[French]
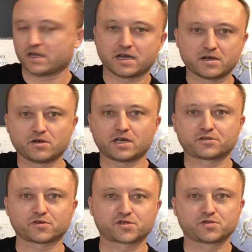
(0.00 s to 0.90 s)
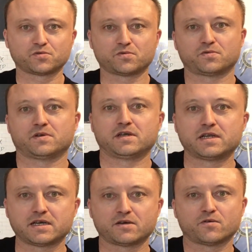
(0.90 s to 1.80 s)
Alors attention,
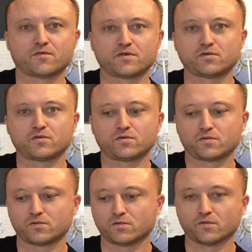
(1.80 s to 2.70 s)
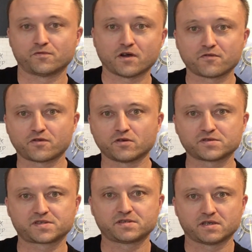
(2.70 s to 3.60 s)
là on va, en,
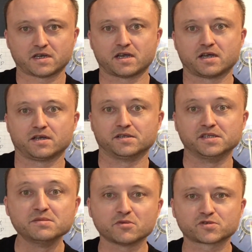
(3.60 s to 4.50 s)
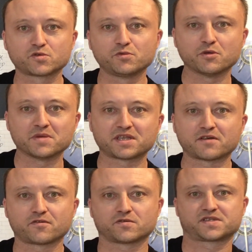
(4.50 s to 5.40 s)
France, un immense groupe de métal
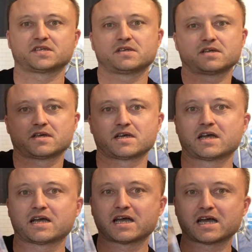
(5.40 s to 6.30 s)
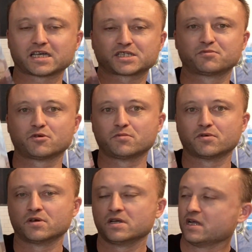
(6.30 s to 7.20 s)
français,
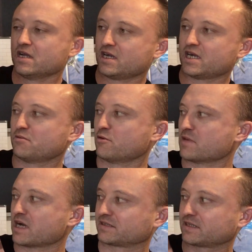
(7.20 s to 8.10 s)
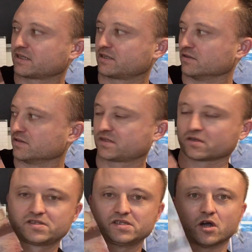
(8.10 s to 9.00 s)
H-Bomb, l'album Attaque
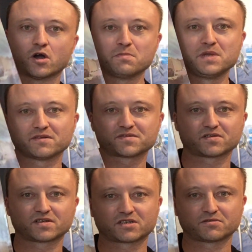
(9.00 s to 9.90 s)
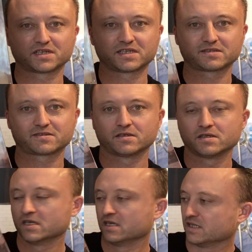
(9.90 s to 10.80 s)
sorti en 1984.
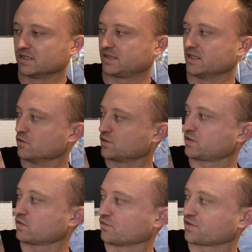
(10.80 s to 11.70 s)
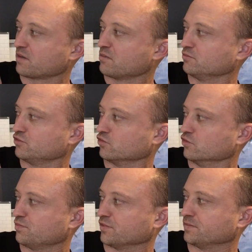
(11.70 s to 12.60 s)
C'est le second album du
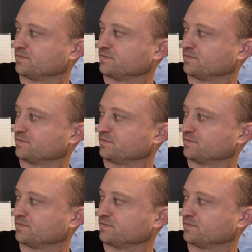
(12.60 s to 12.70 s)
groupe,